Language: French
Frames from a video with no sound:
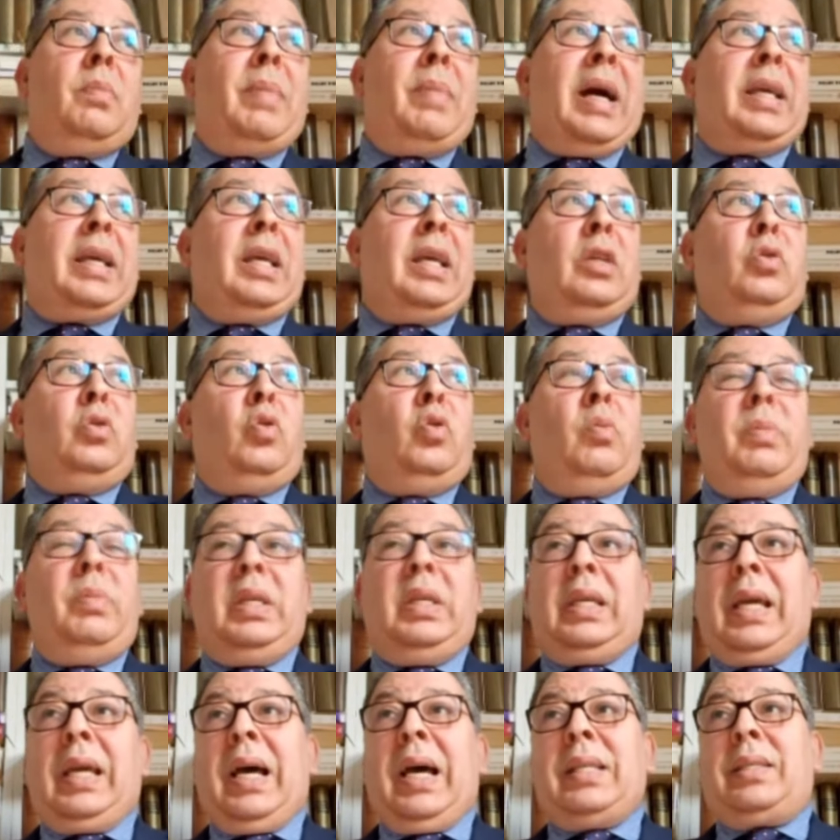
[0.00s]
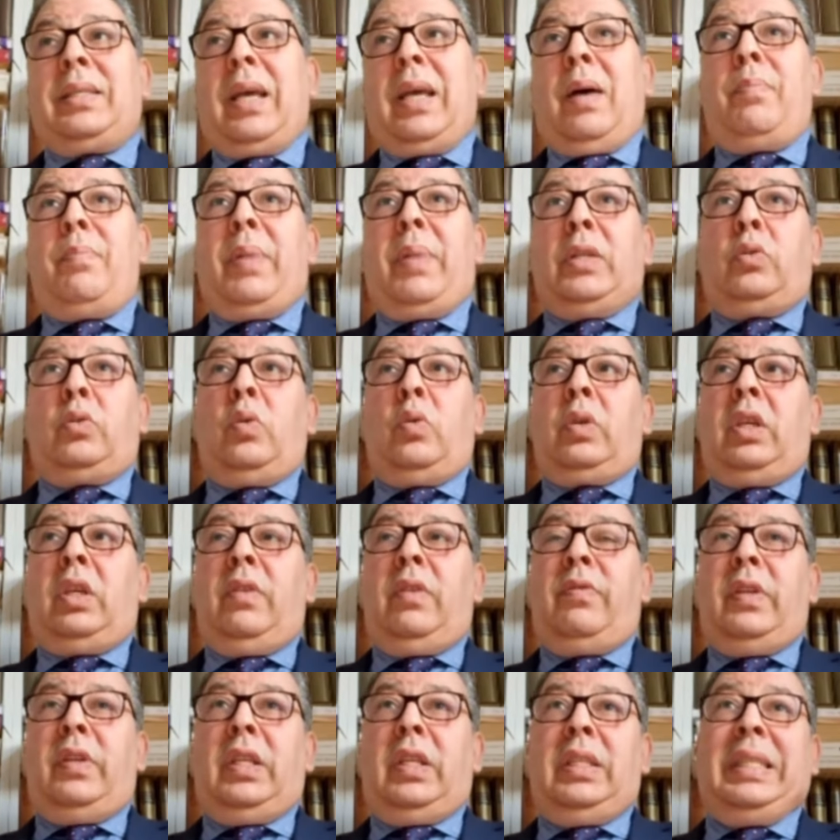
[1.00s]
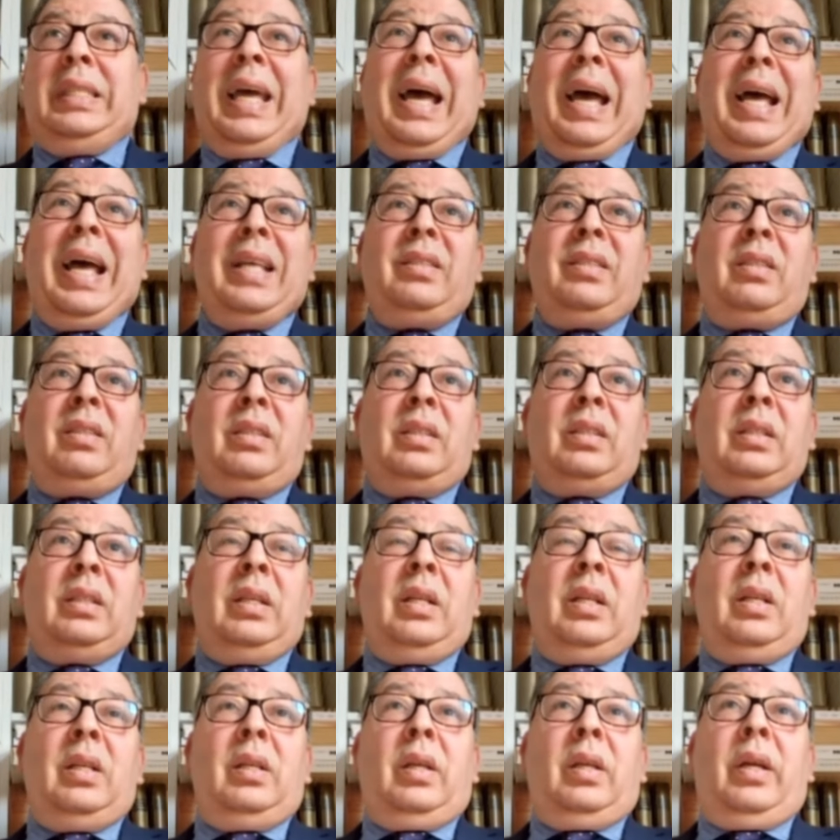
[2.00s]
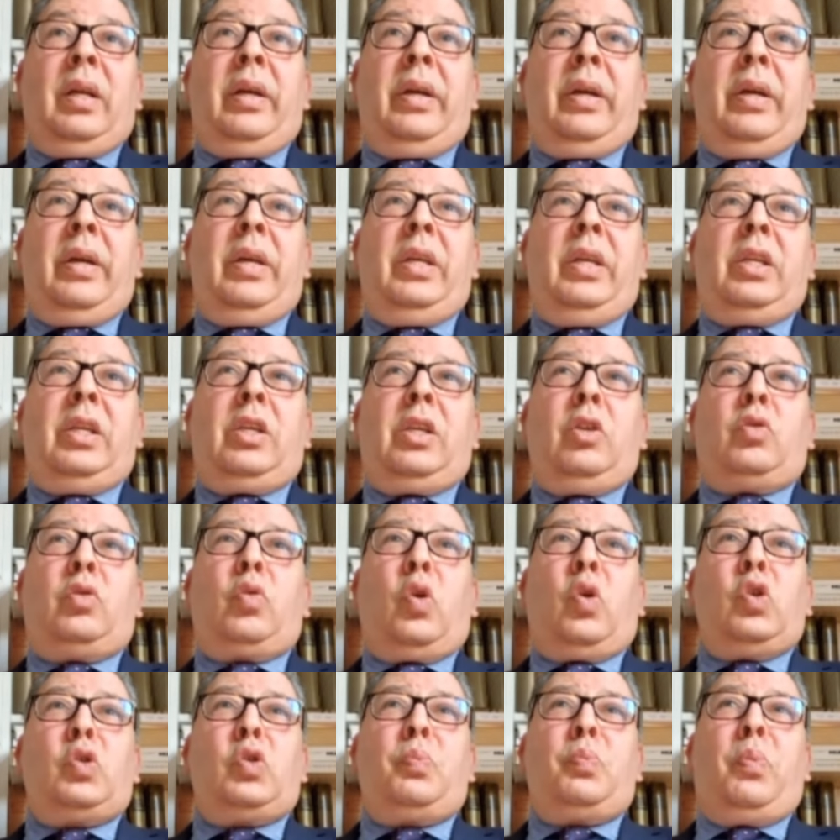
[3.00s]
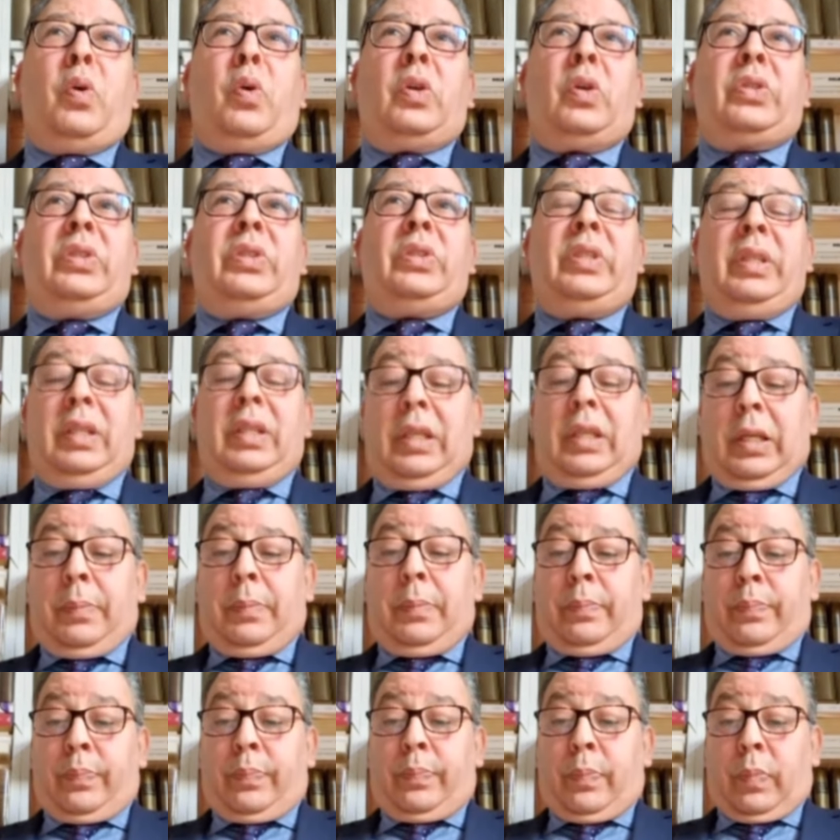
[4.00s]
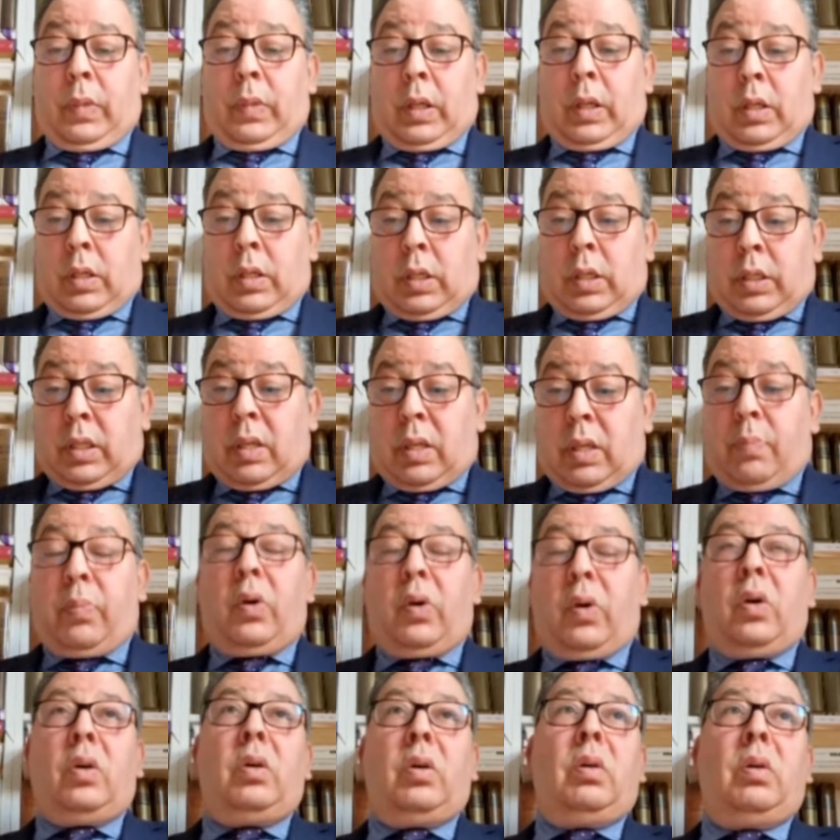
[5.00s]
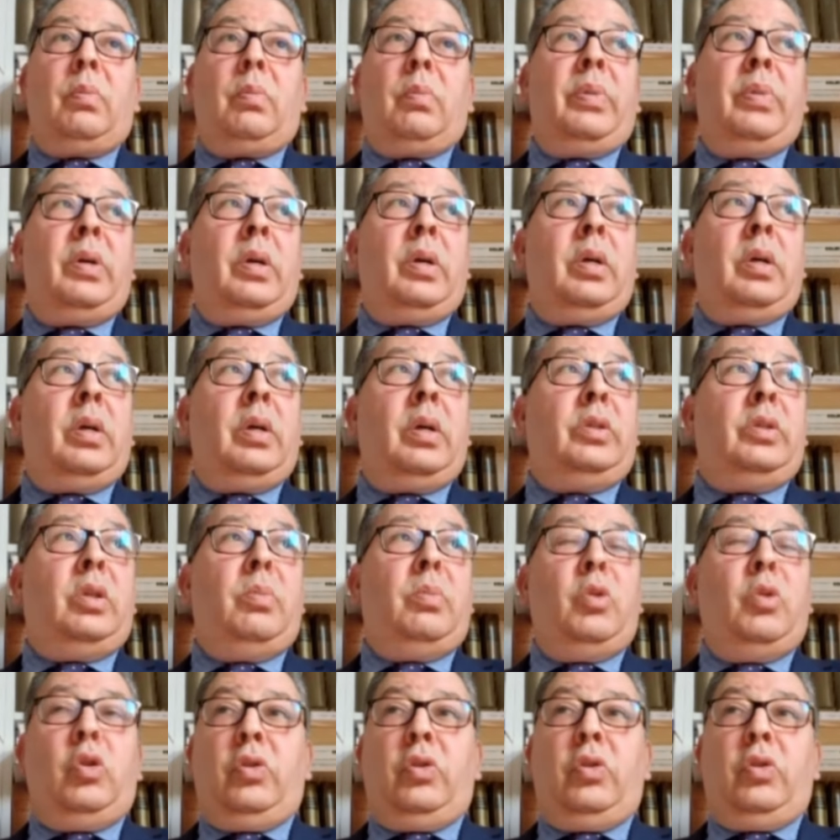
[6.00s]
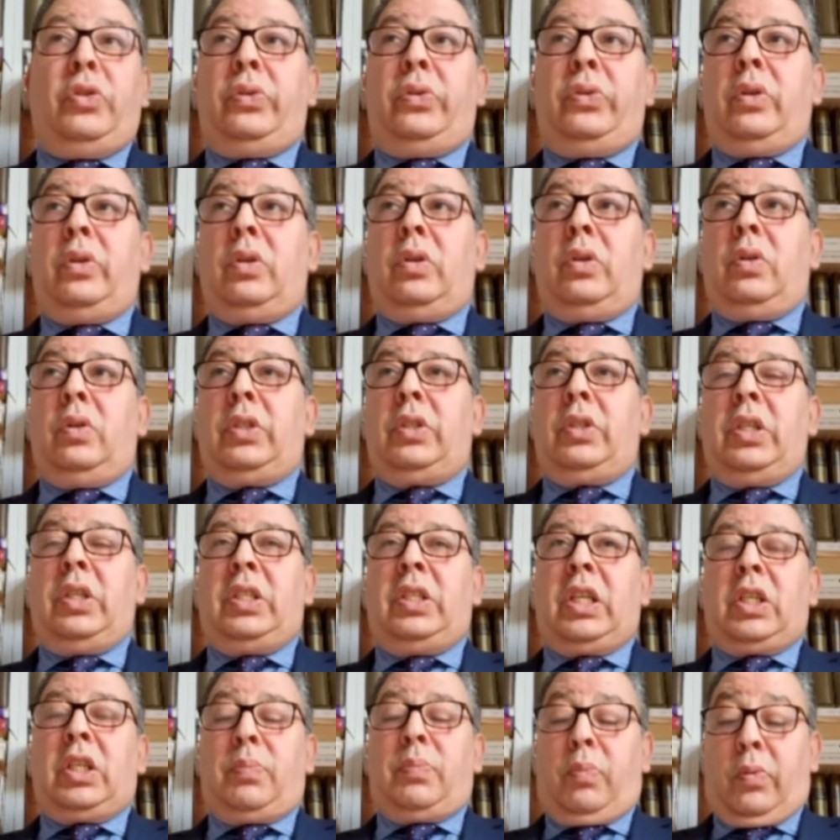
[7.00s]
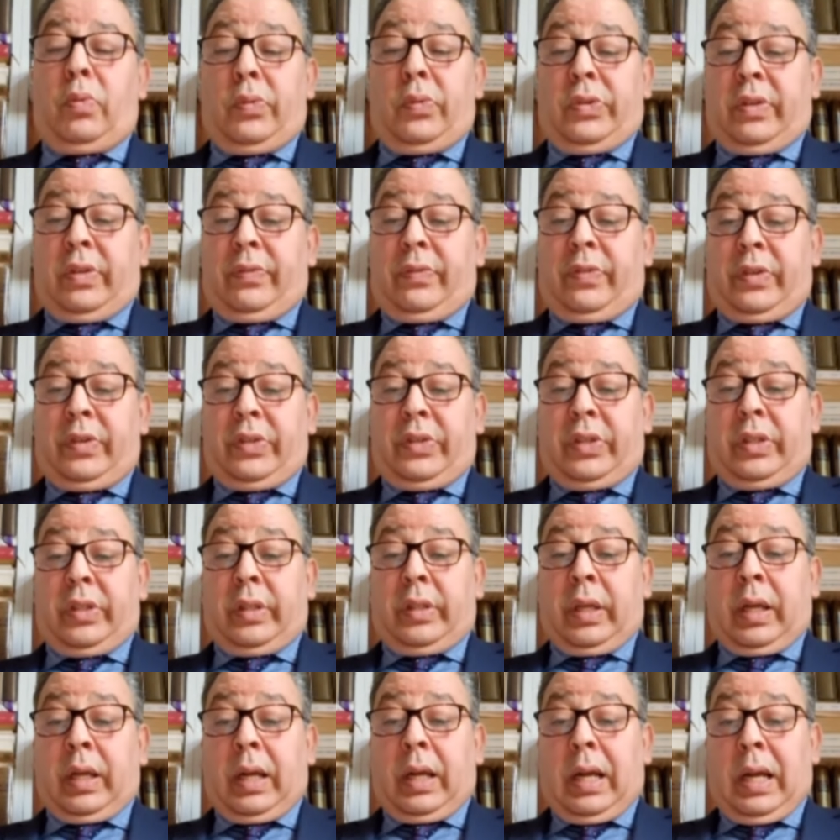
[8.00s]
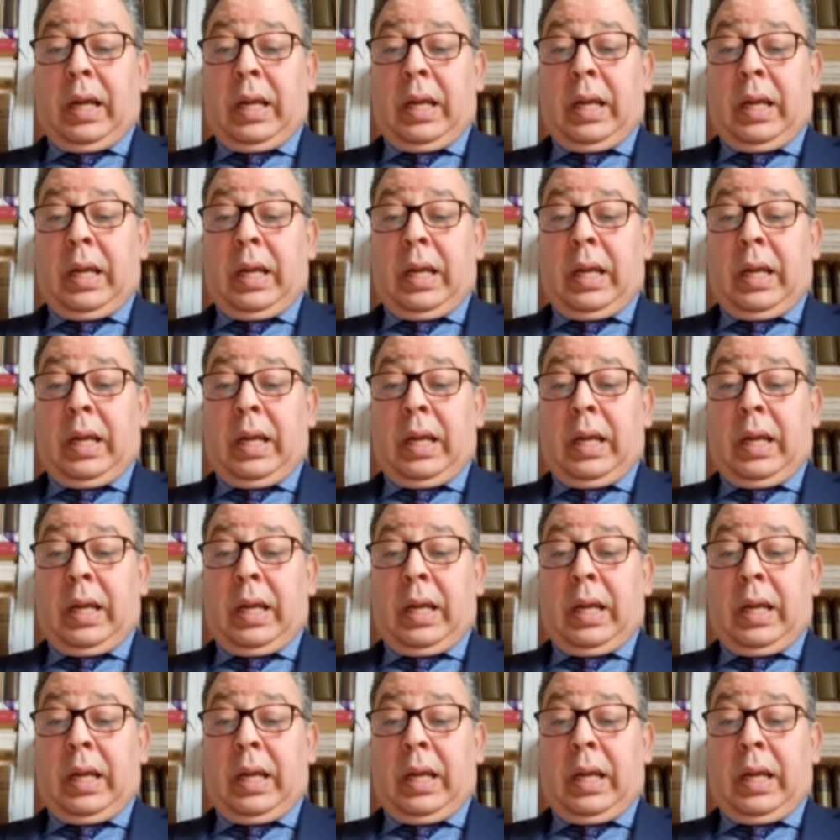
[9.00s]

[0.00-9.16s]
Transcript: Marianne Domica, c'est un bateau qui venait d'Inde et qui transportait des bombes, des munitions, des explosifs, etc.